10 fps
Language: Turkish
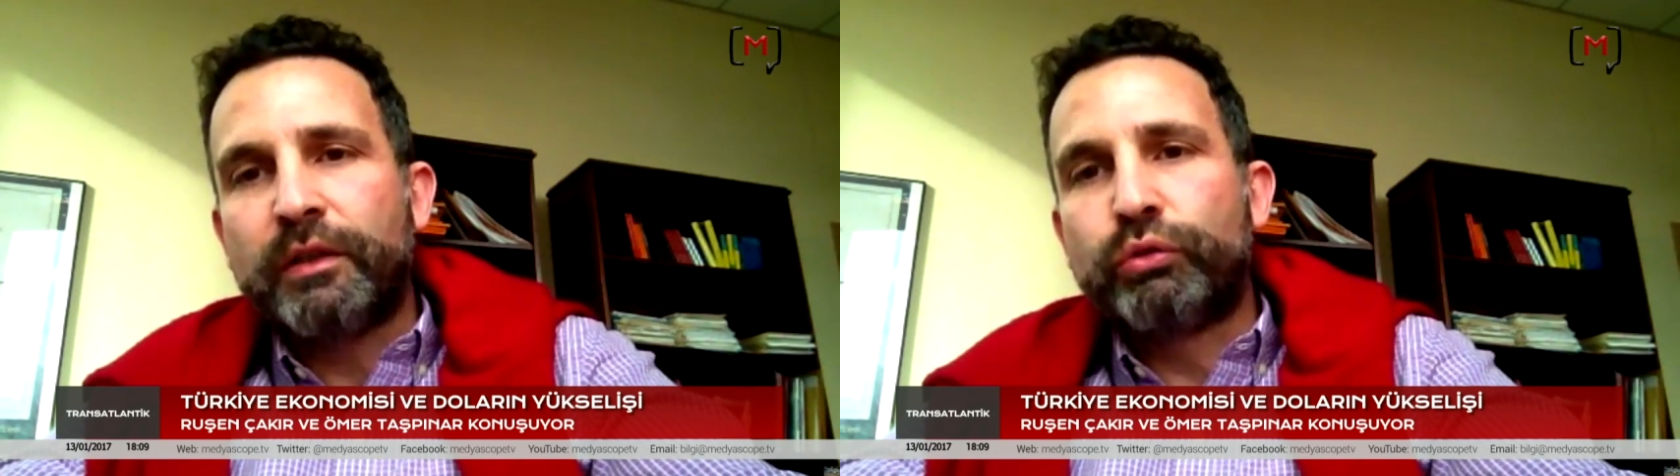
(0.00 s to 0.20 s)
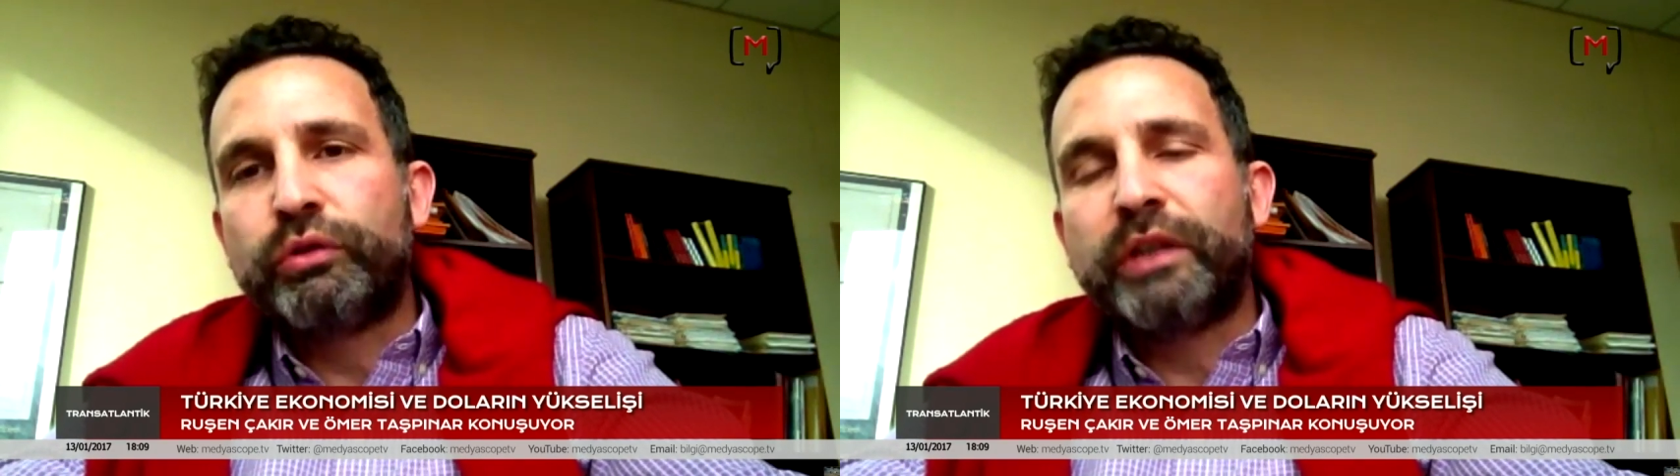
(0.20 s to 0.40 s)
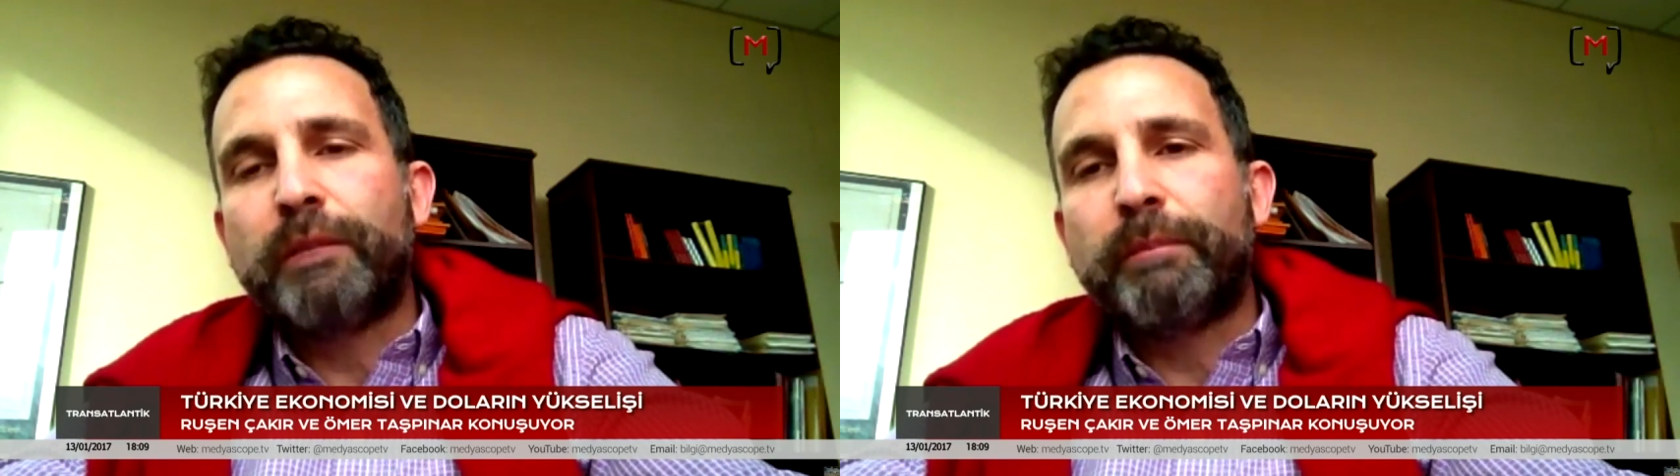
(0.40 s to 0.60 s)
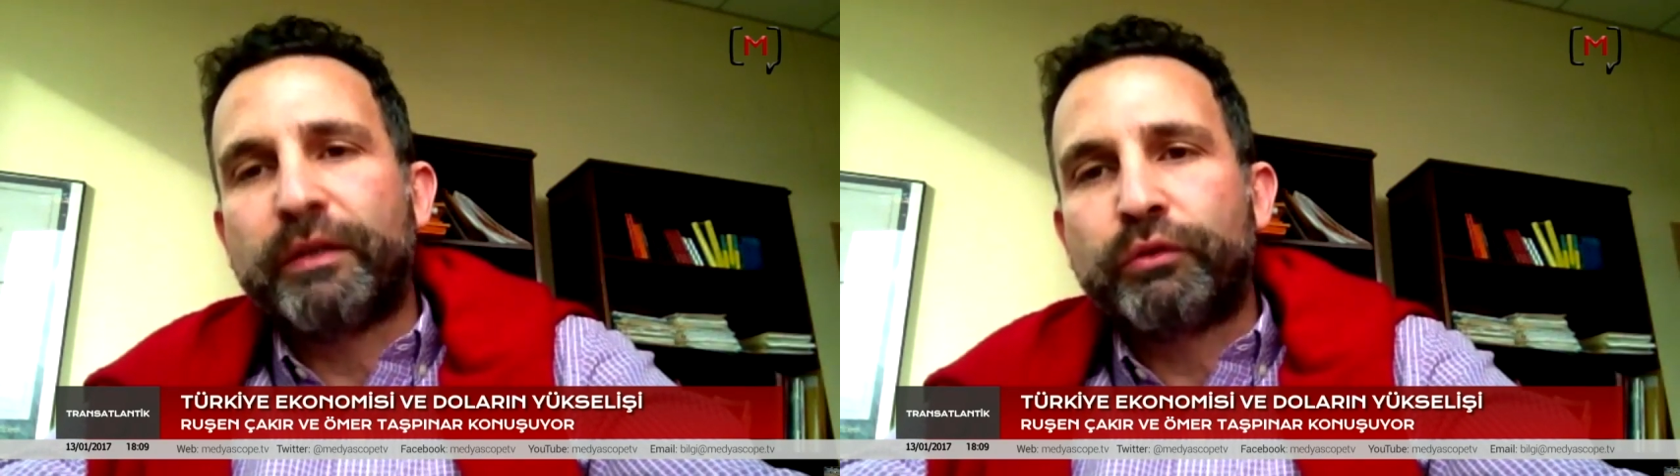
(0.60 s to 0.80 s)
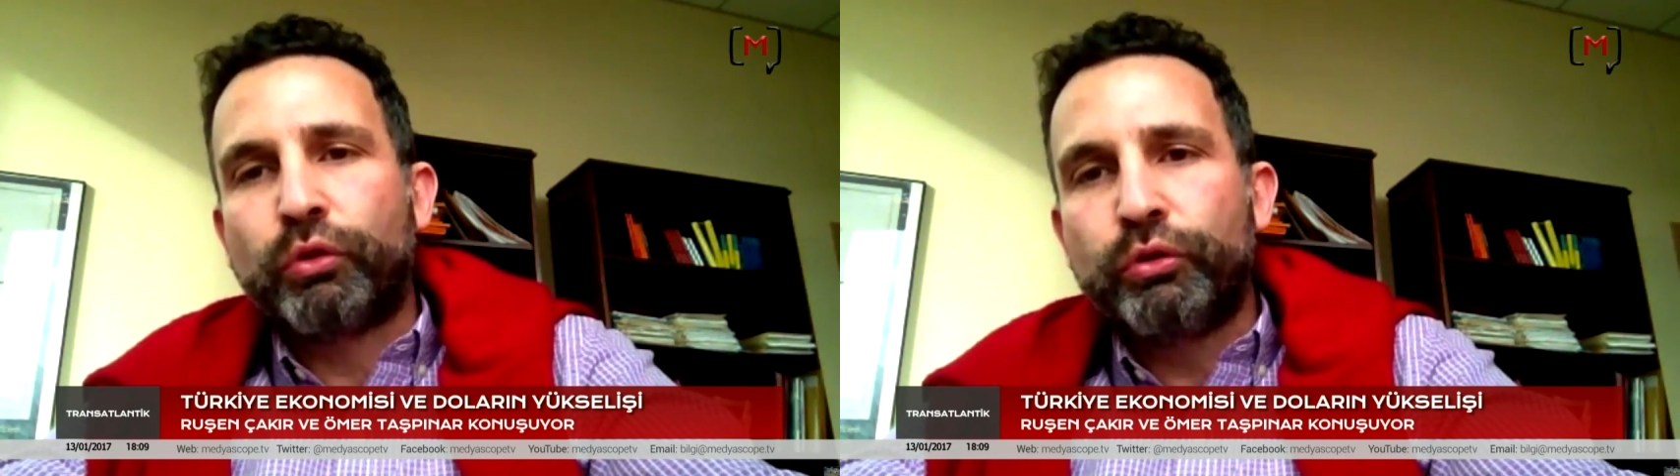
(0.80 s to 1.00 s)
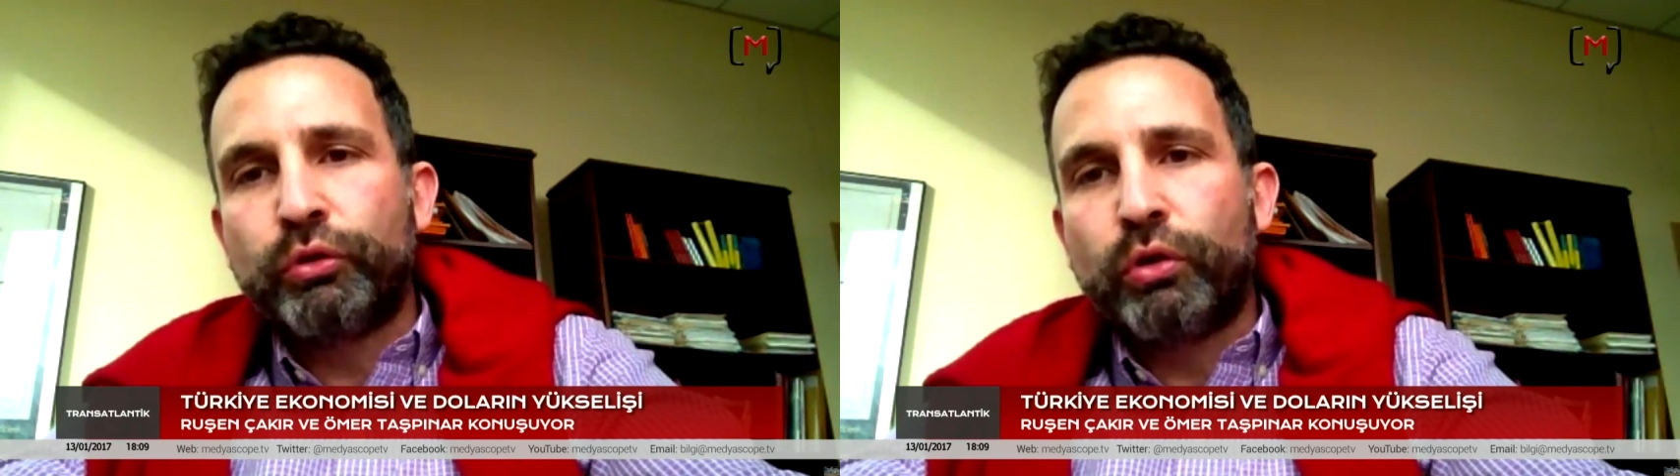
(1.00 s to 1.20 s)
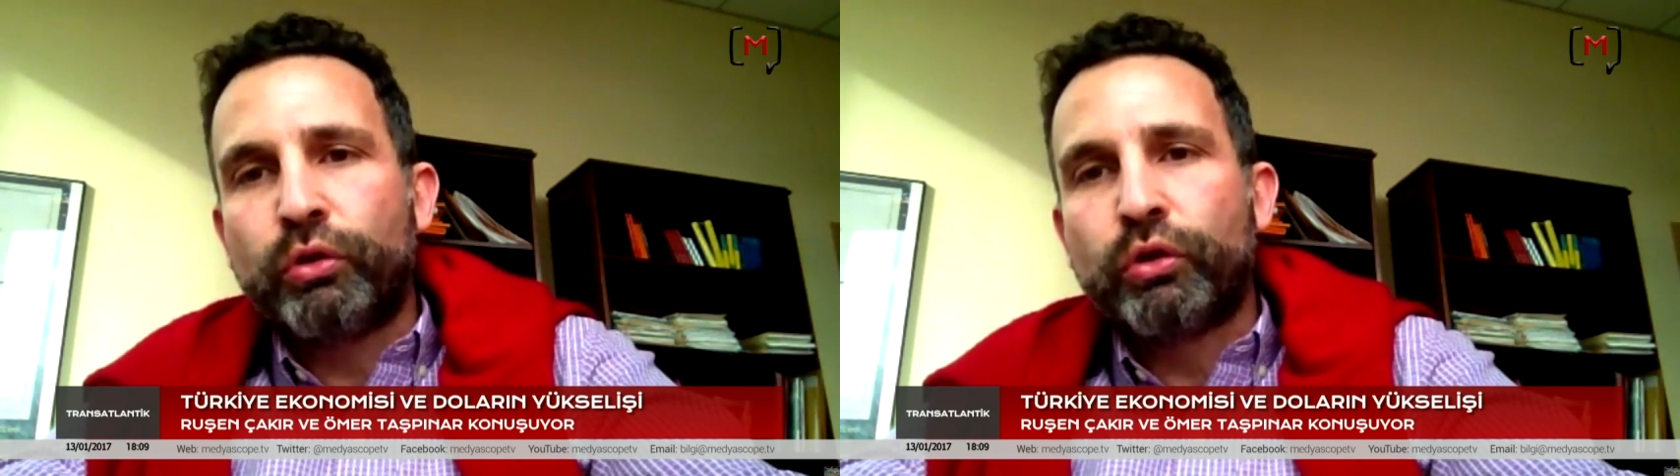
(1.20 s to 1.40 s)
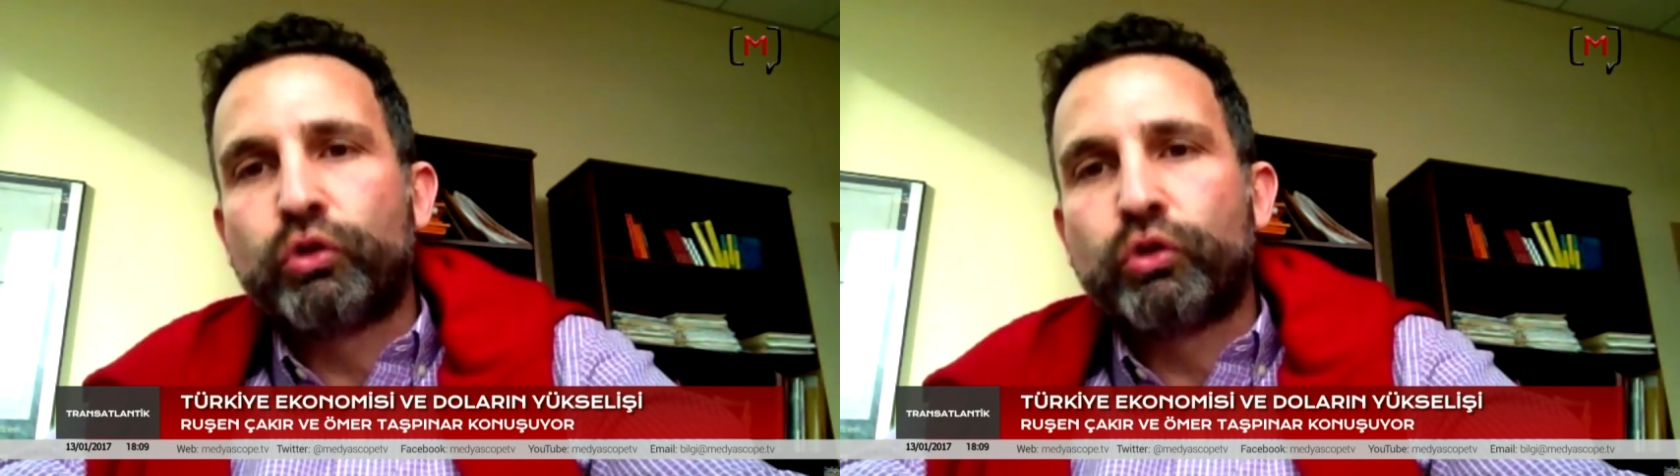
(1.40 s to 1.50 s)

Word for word: Türkiye'nin petrolü yok,